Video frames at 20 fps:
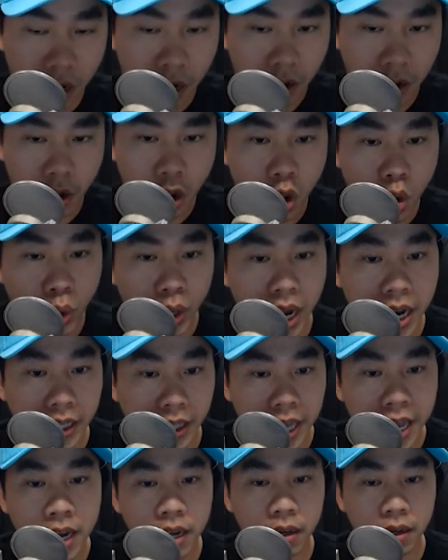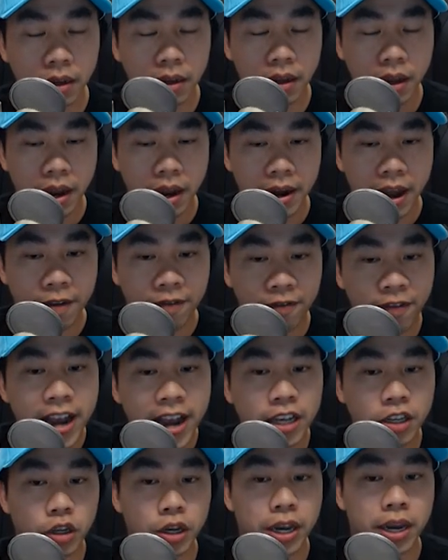nếu cần thiết để
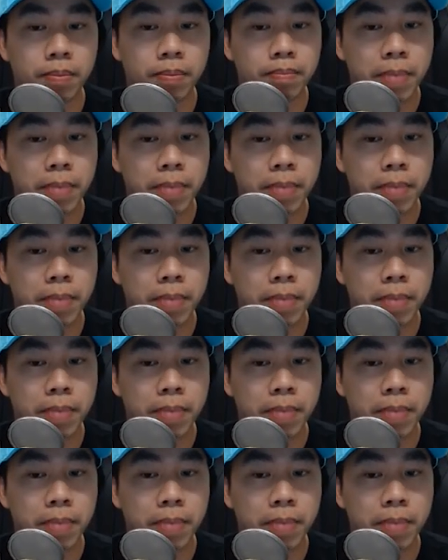phát triển